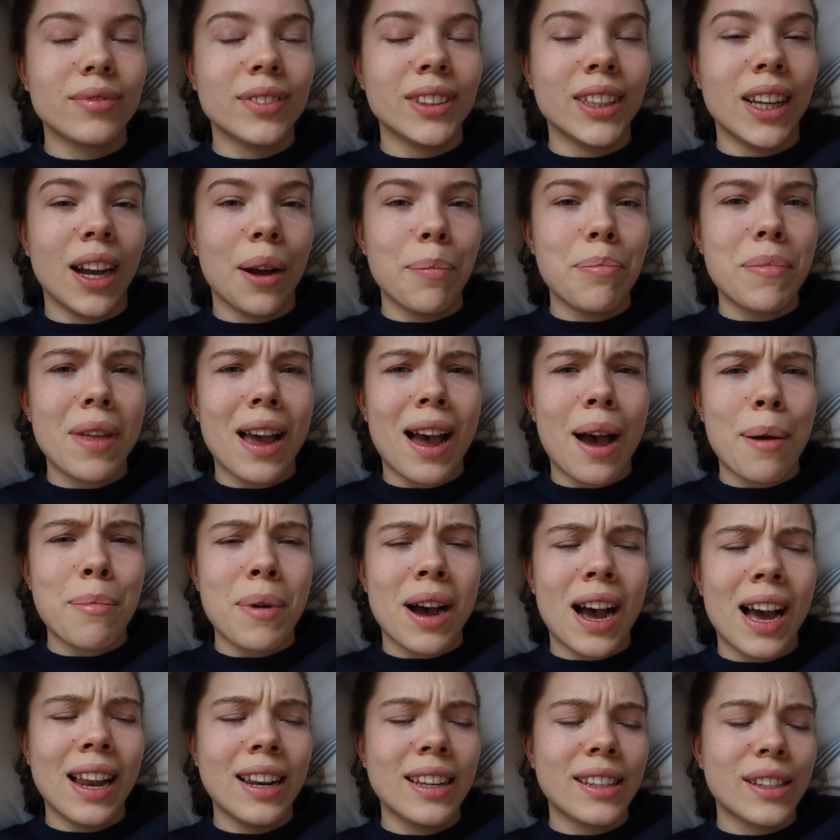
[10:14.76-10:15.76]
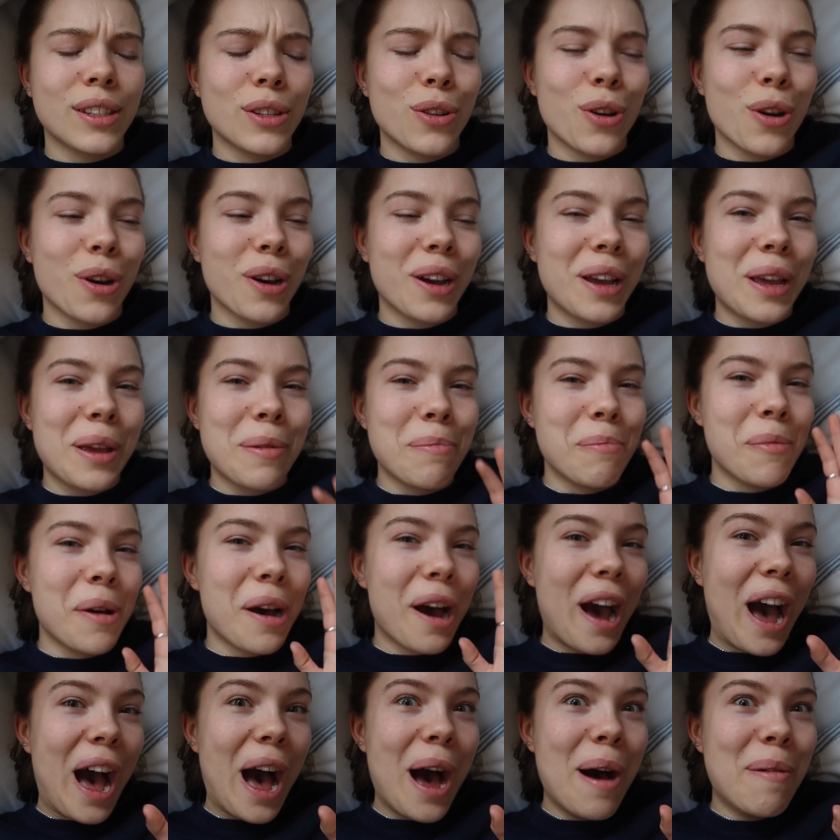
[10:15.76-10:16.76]
ja, aber alles noch im
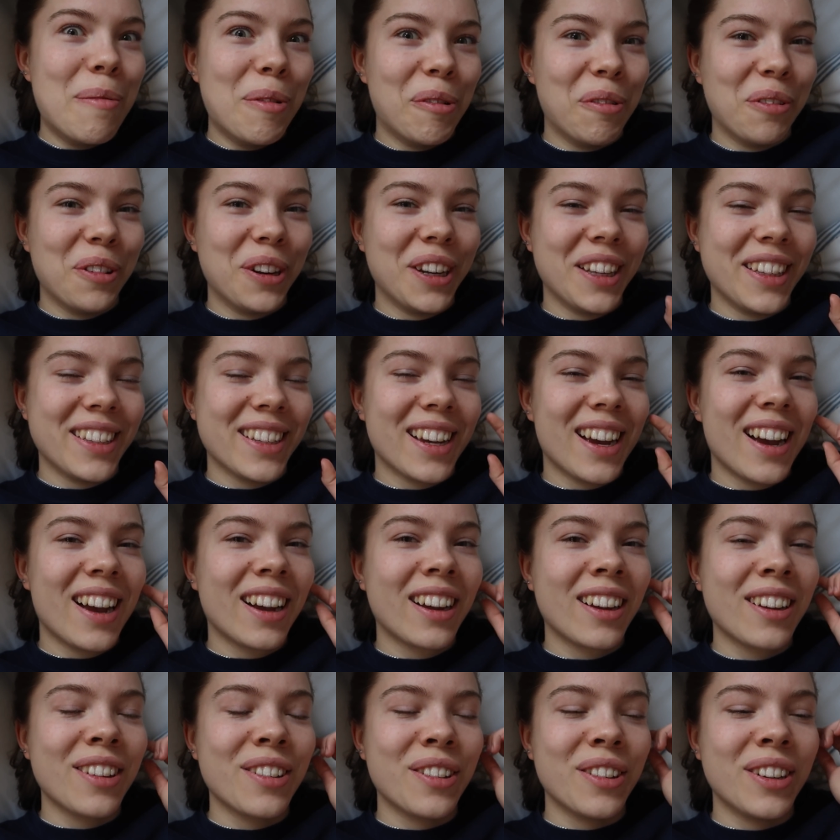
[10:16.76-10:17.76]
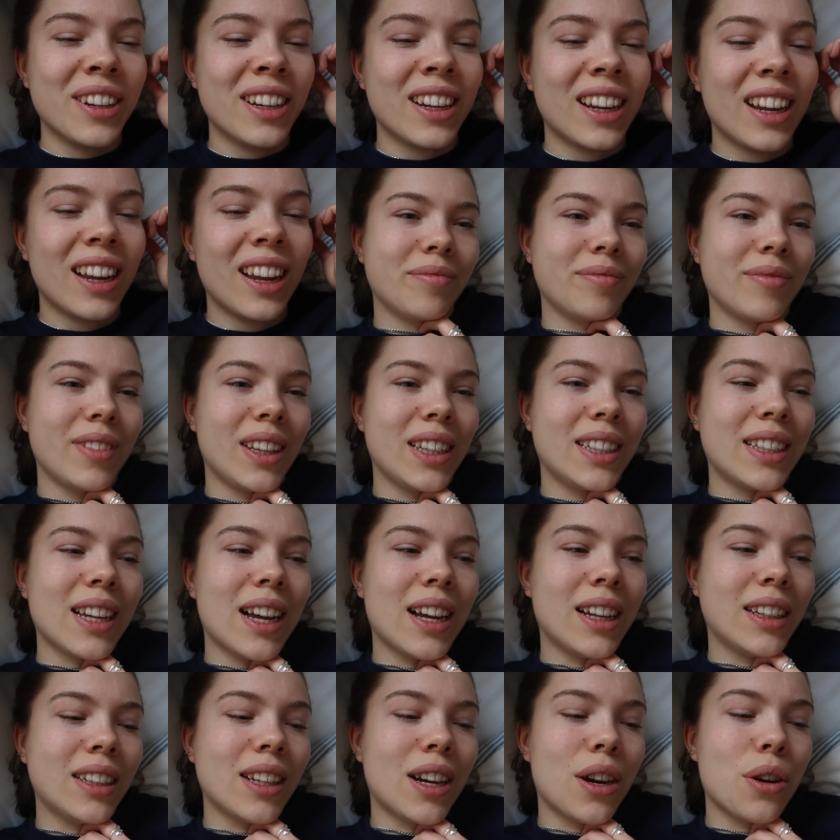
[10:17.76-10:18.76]
Rahmen, würde ich sagen. Und ich
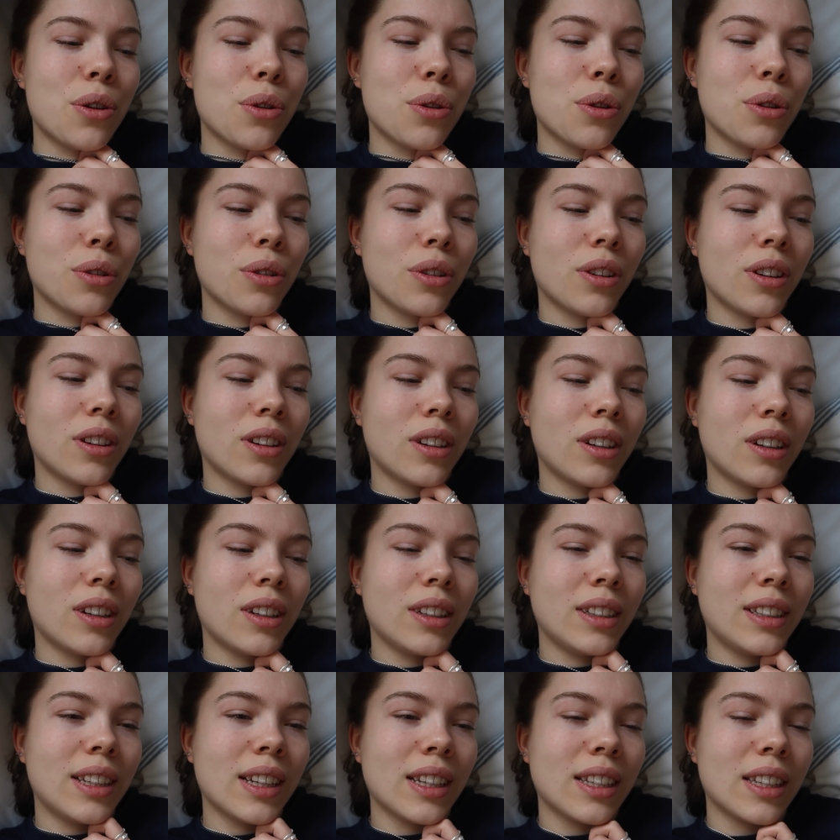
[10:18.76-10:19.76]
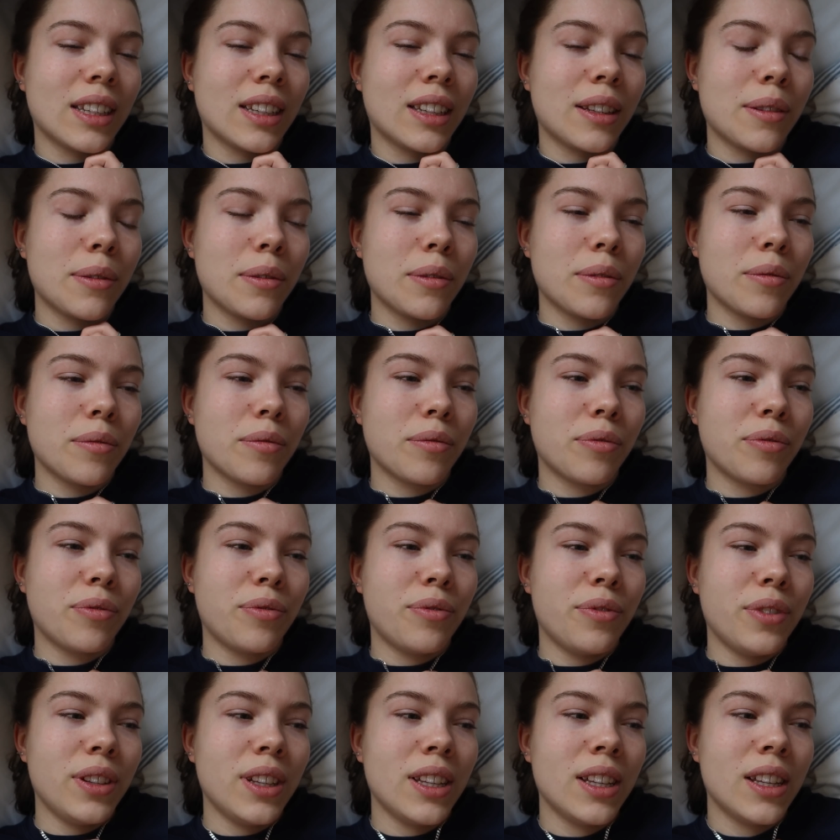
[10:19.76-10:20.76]
dachte auch, dass ich
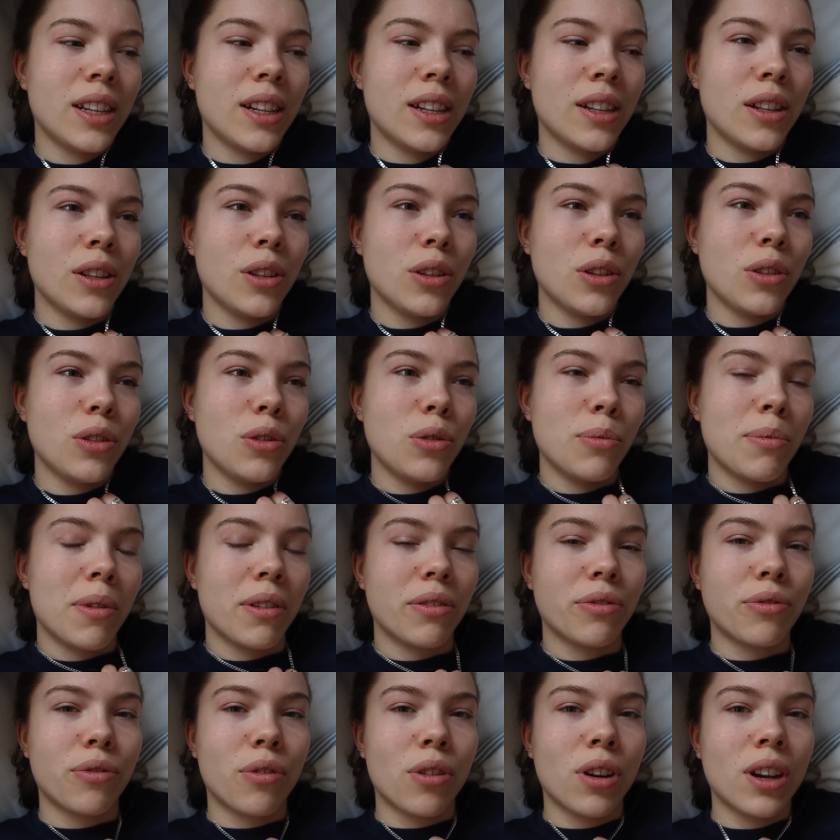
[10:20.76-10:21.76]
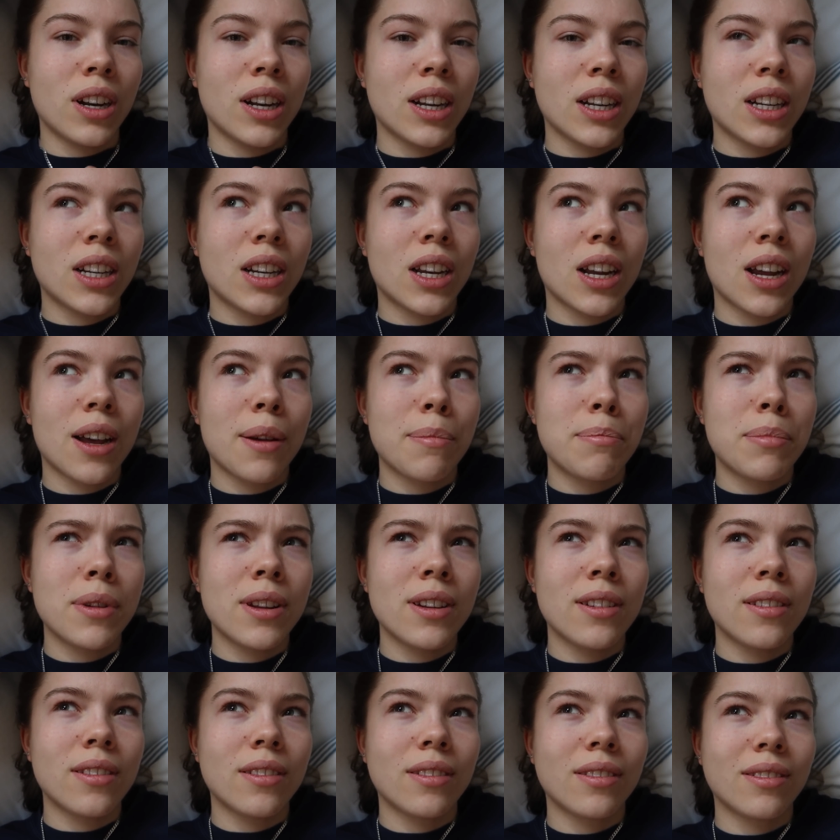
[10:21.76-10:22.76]
viel überforderter
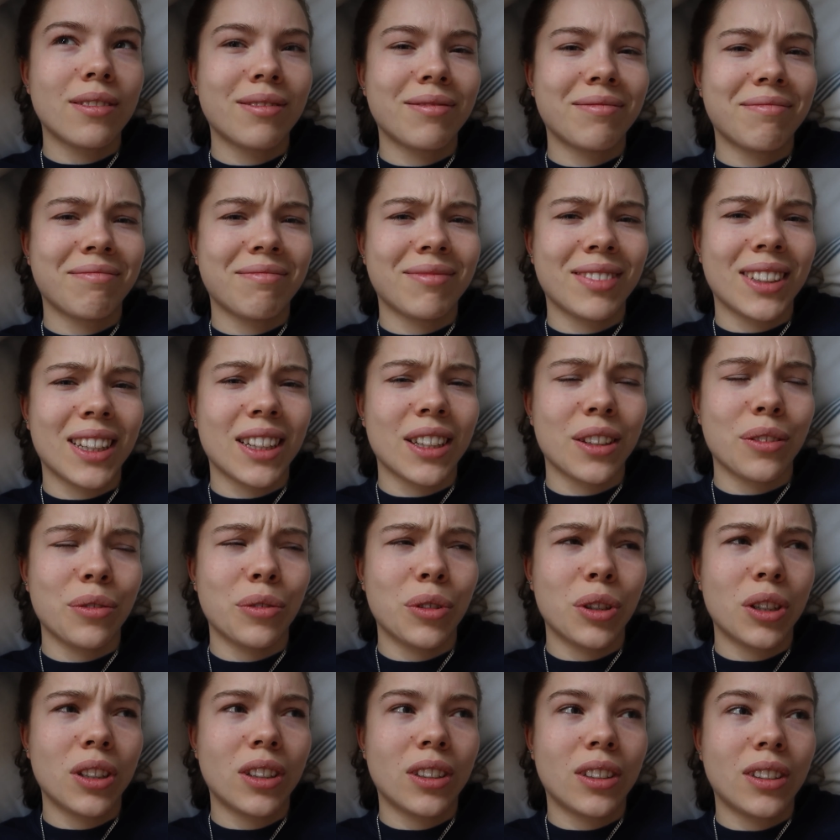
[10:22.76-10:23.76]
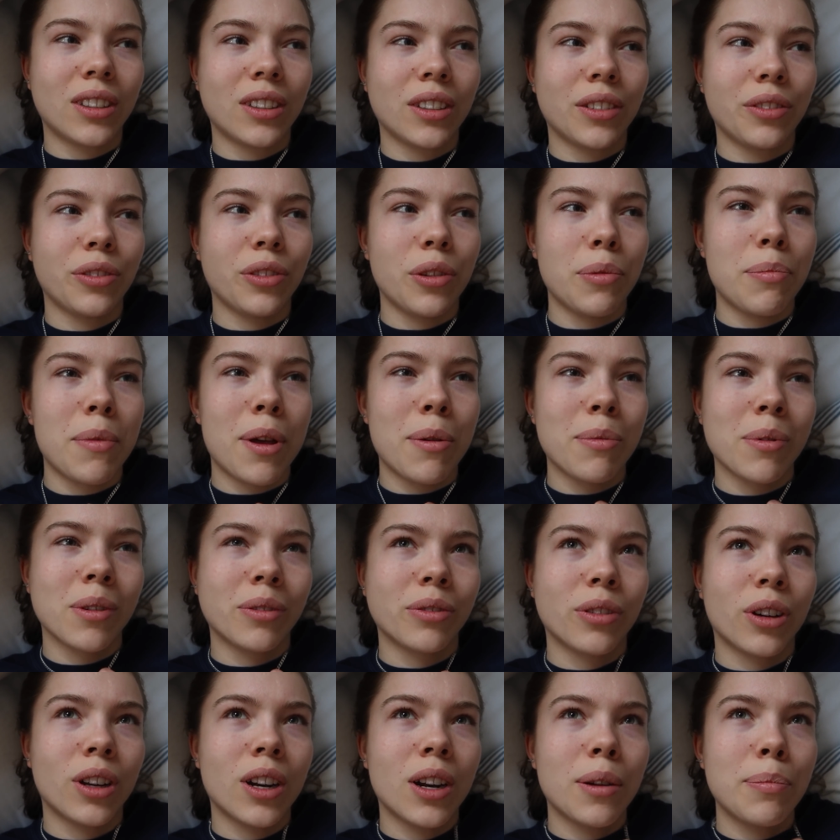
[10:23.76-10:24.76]
bin. Das Wort viel mehr
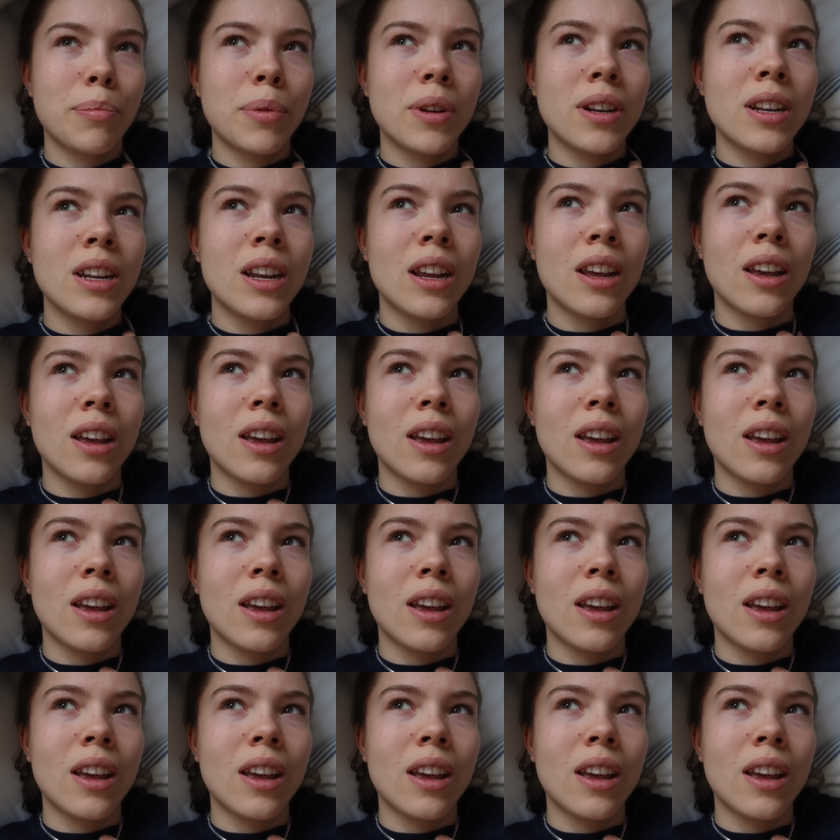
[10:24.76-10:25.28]
überfordert bin.